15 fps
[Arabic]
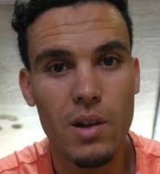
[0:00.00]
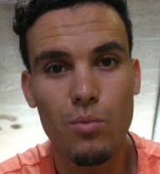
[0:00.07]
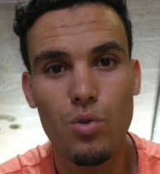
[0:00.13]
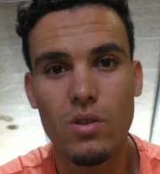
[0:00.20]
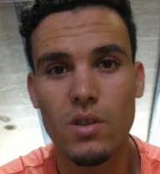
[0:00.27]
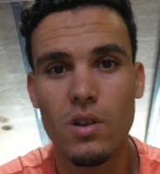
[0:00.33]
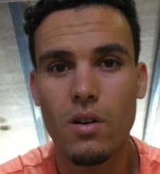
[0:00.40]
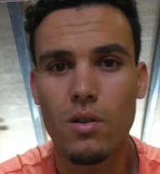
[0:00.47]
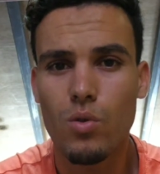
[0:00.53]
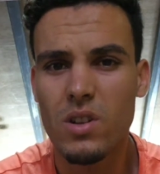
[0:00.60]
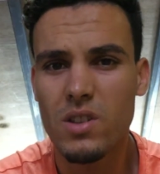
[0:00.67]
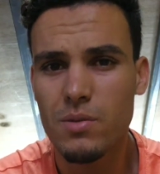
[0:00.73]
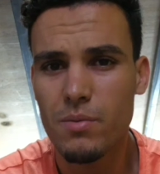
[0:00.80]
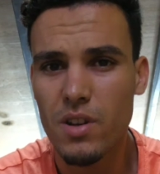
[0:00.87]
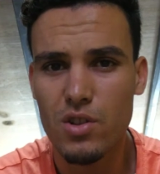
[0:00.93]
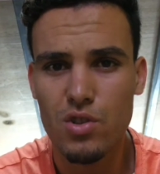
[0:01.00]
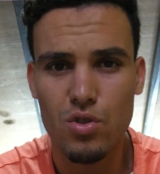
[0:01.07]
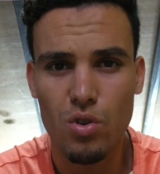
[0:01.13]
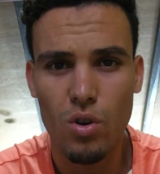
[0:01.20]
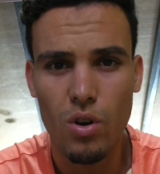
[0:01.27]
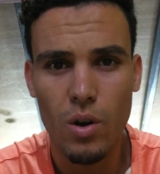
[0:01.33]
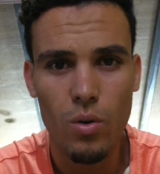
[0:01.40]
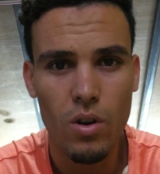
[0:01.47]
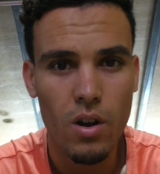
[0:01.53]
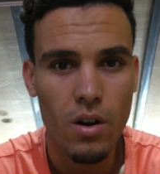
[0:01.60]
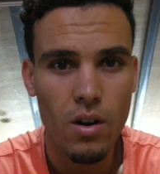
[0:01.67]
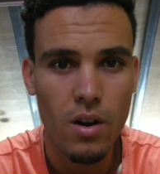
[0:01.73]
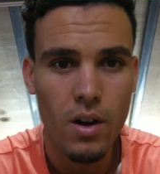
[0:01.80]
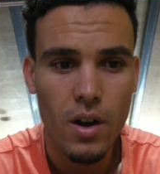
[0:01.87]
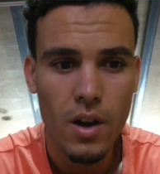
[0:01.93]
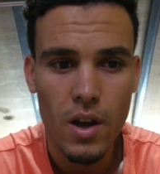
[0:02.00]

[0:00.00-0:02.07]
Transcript: المده واحد 8 شهور ولا